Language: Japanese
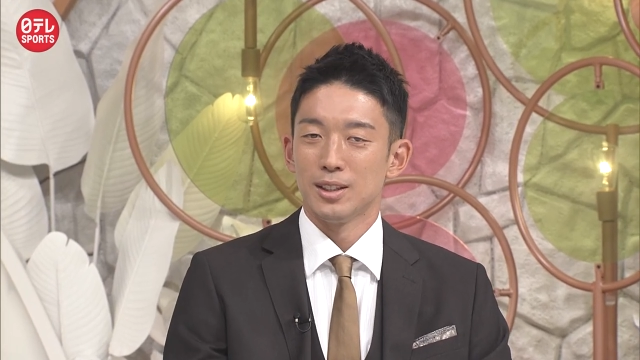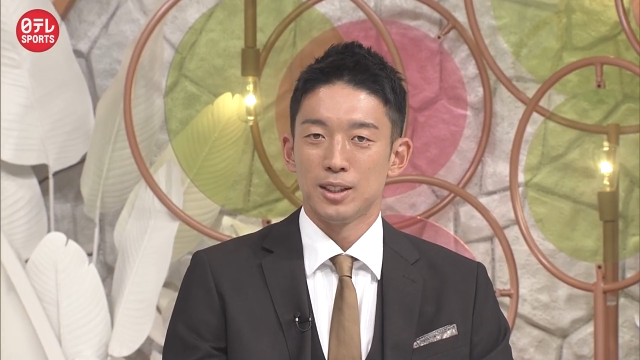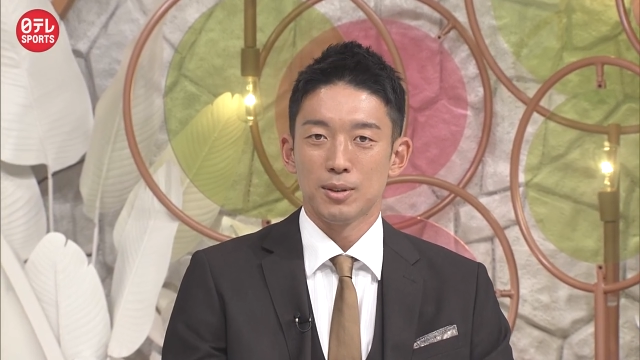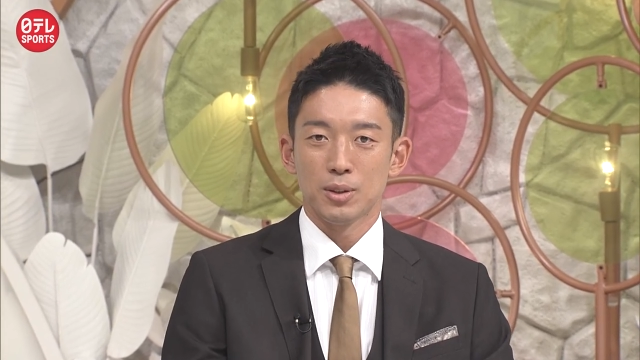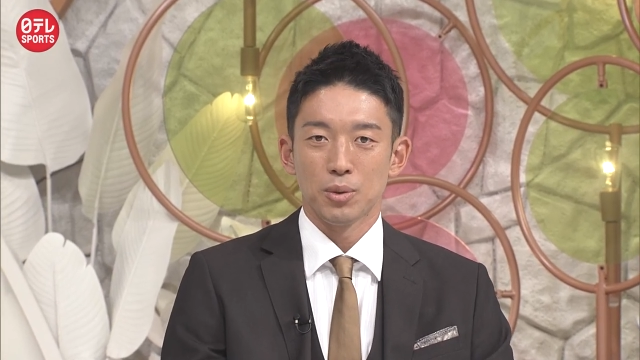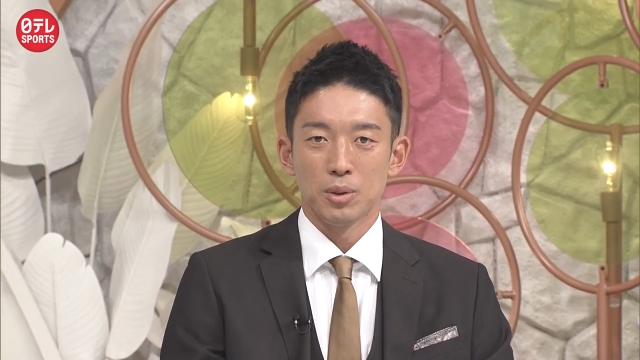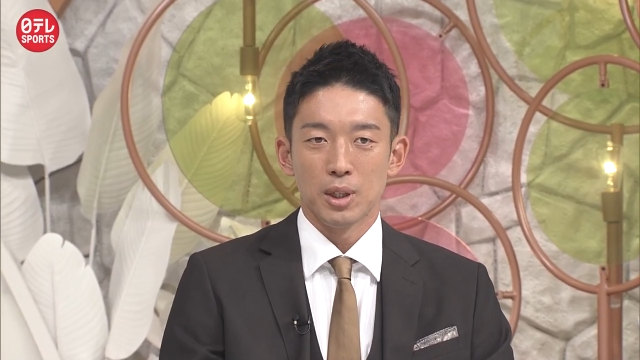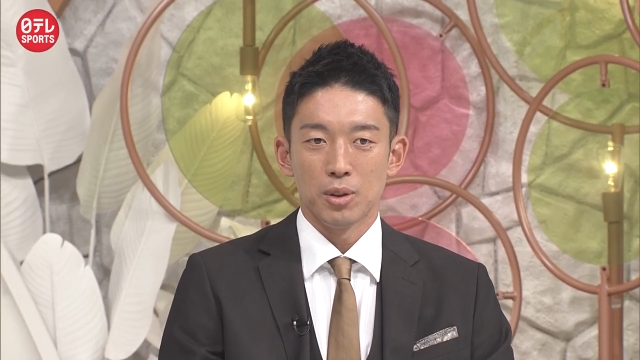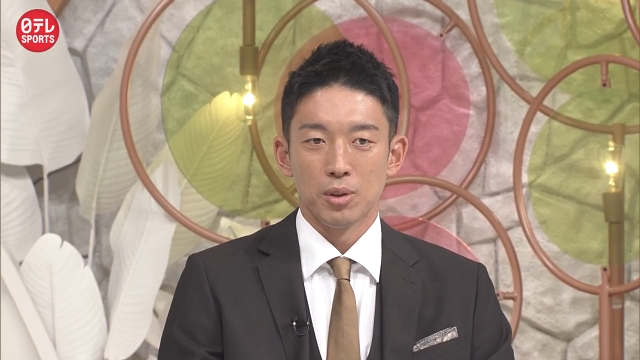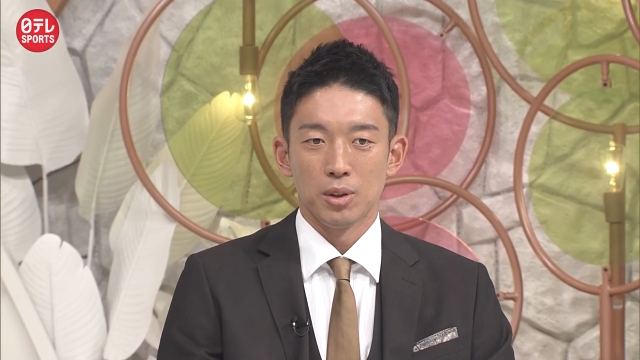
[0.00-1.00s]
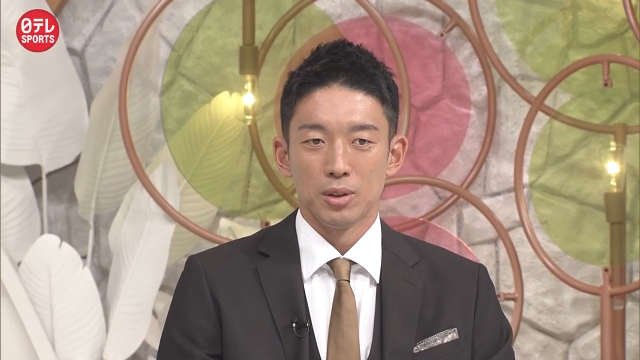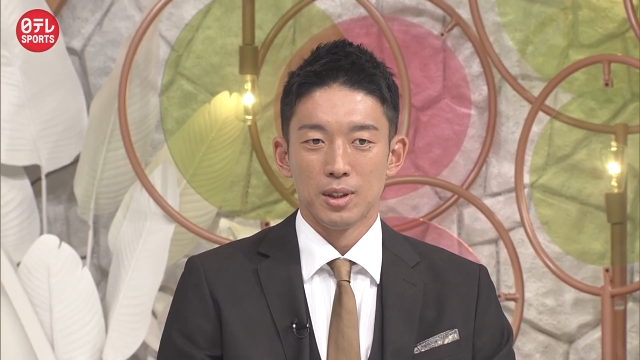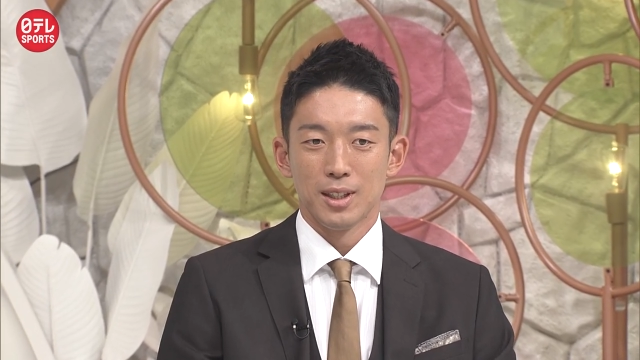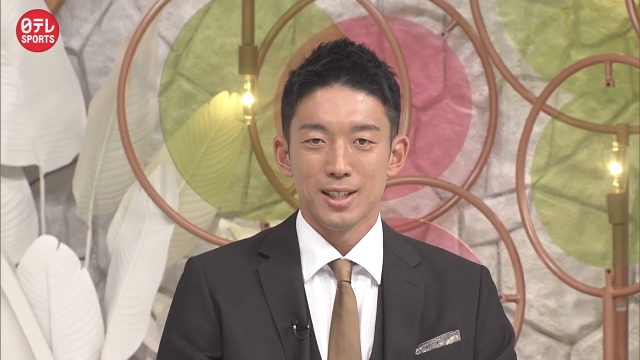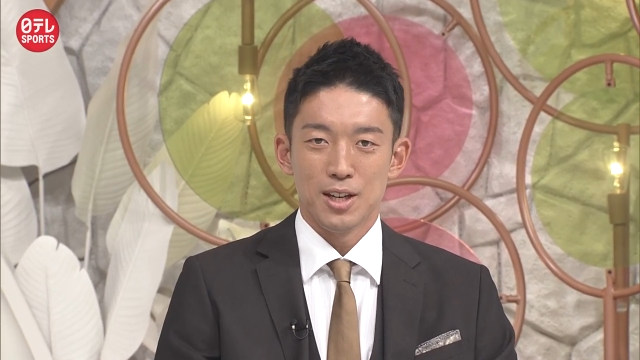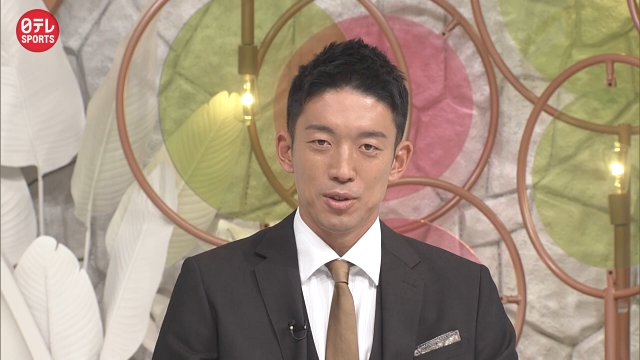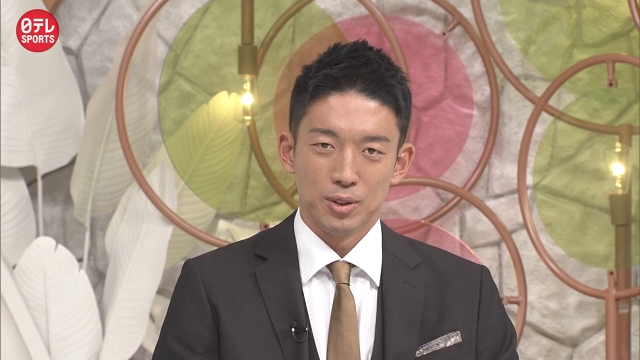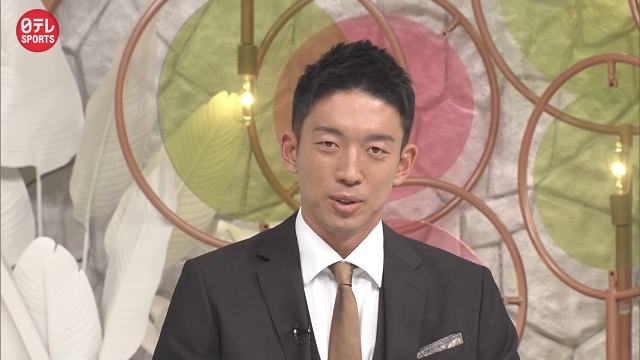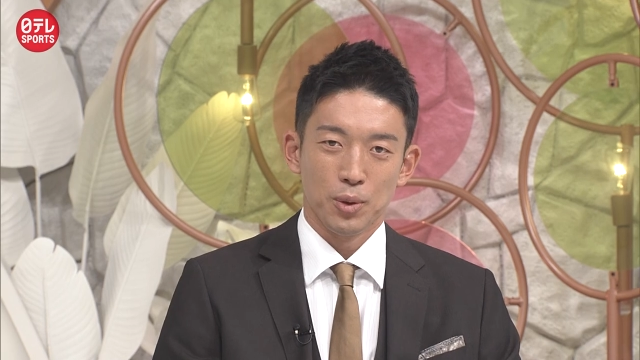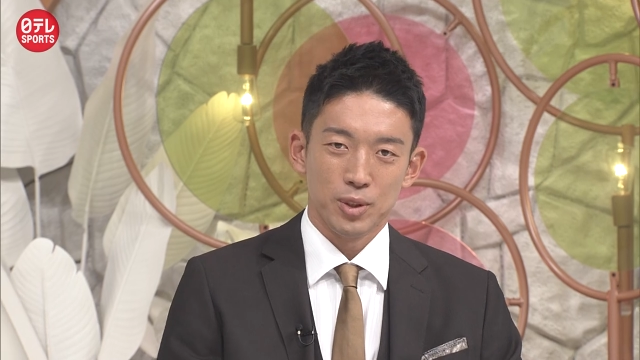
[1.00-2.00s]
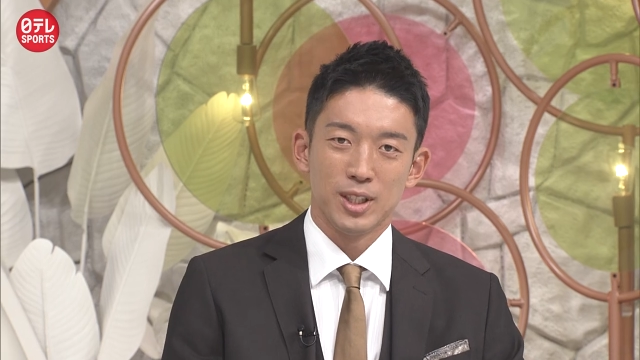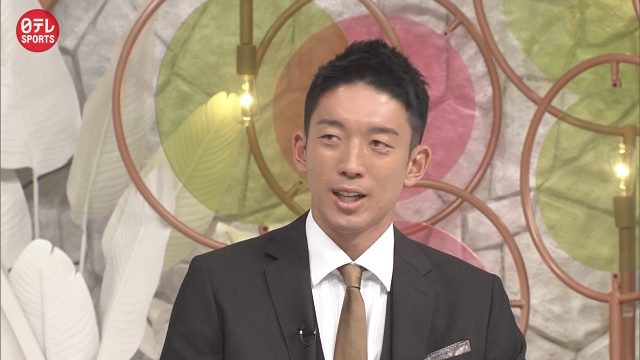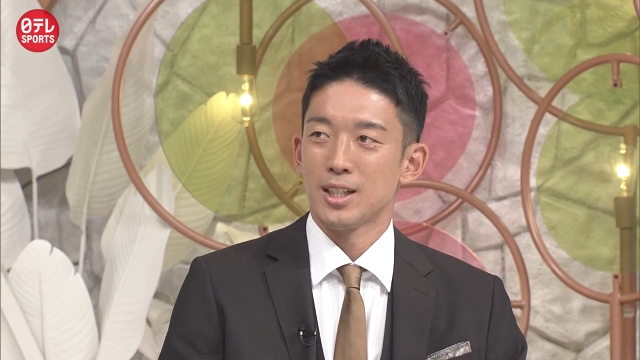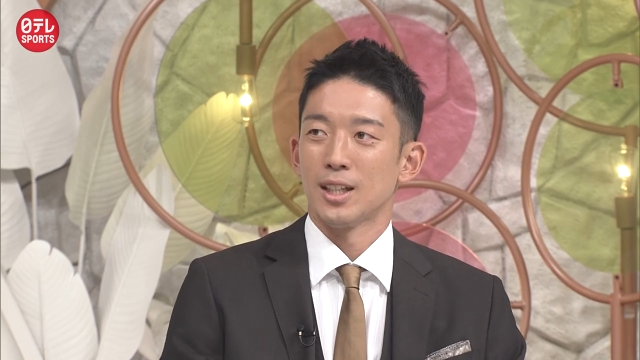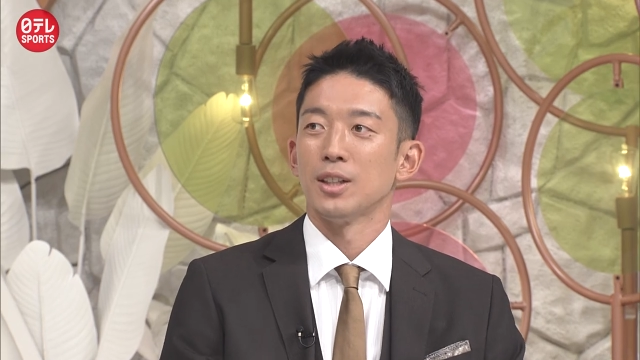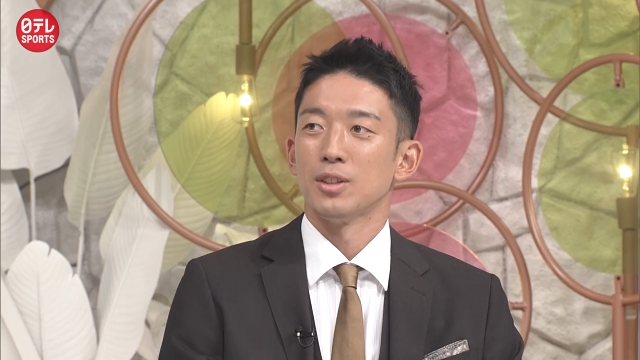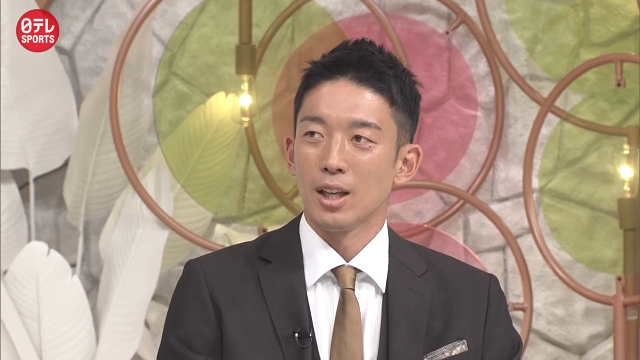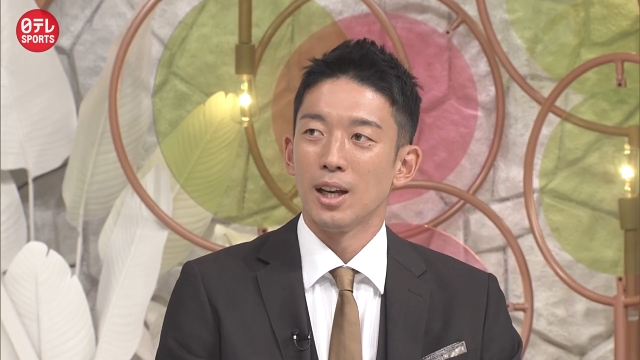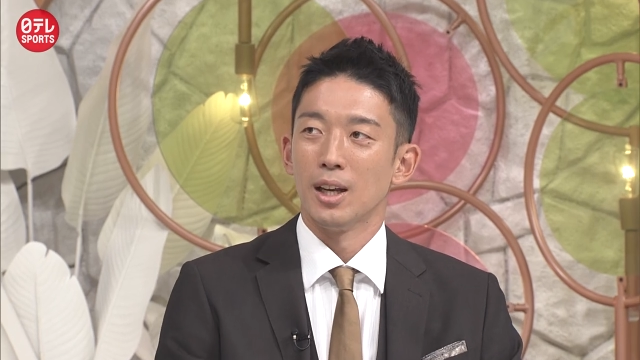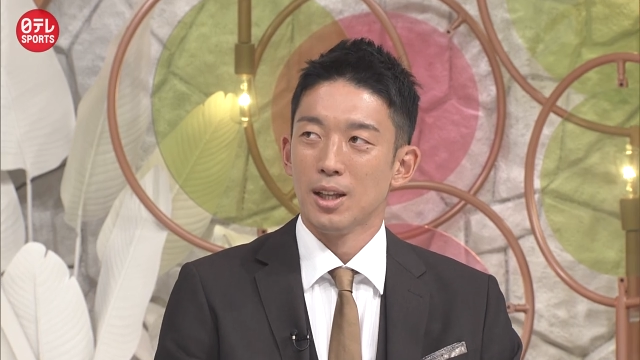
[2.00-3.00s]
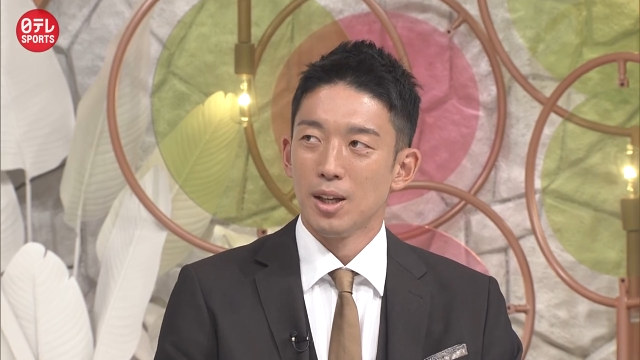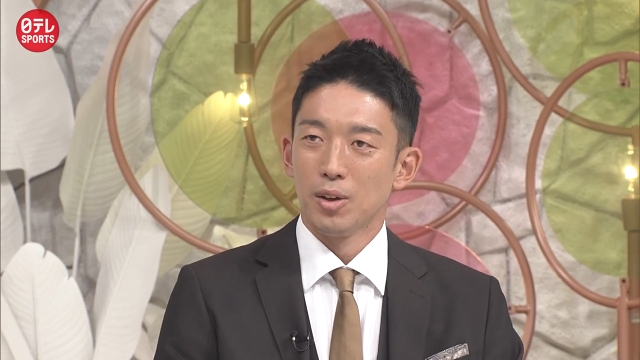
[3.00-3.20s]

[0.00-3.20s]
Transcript: 実はそういうあの選手コーチだけじゃなくて、本